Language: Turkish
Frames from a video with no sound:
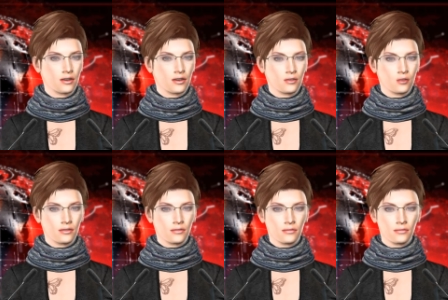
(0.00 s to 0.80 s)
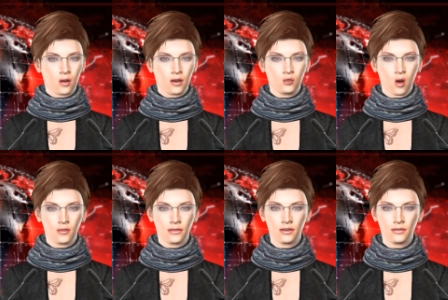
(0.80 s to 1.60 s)
Kavala, Larisa
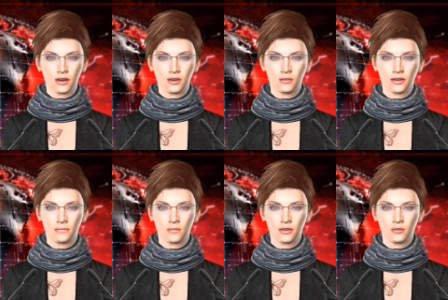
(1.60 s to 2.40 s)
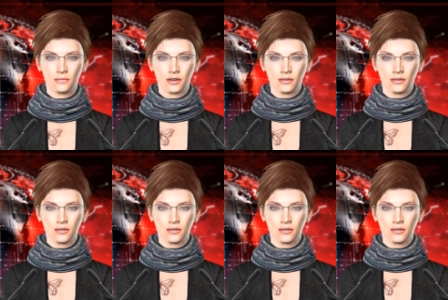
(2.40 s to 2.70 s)
ve Girit dahil birçok